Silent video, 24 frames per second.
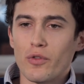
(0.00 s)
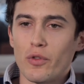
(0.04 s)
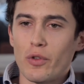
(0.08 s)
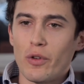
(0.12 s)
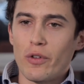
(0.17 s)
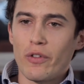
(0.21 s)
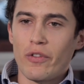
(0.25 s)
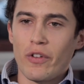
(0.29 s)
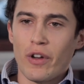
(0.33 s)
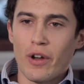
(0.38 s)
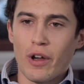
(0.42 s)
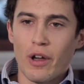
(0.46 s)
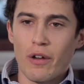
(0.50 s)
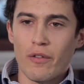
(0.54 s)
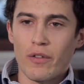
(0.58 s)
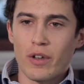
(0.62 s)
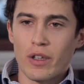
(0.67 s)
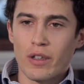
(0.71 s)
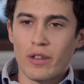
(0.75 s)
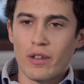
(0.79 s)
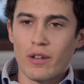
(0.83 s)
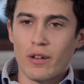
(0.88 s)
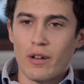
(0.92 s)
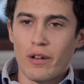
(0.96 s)
de le faire
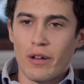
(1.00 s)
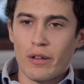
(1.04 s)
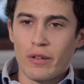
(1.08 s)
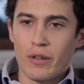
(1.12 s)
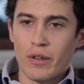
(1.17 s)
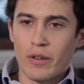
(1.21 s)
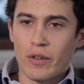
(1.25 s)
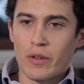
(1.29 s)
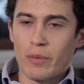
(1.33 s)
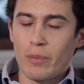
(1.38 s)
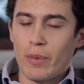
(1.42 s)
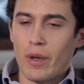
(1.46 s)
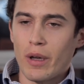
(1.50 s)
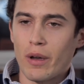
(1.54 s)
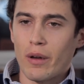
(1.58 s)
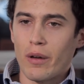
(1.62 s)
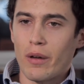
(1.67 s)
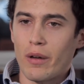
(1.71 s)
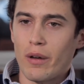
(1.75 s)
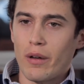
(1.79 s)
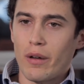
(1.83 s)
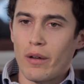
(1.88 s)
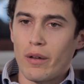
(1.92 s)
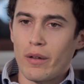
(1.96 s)
avec un expert
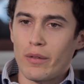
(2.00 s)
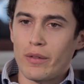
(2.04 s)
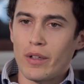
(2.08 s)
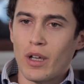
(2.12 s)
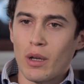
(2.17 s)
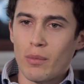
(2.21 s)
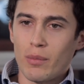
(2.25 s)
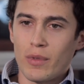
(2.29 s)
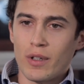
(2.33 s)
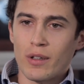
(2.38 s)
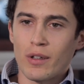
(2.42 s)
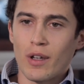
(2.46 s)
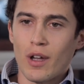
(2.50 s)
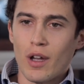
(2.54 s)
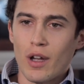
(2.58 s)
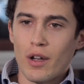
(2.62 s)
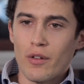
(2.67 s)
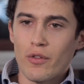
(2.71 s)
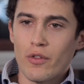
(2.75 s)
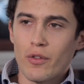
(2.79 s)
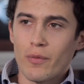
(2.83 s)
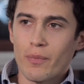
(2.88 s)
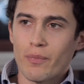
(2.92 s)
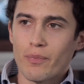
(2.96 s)
d'arbitrage,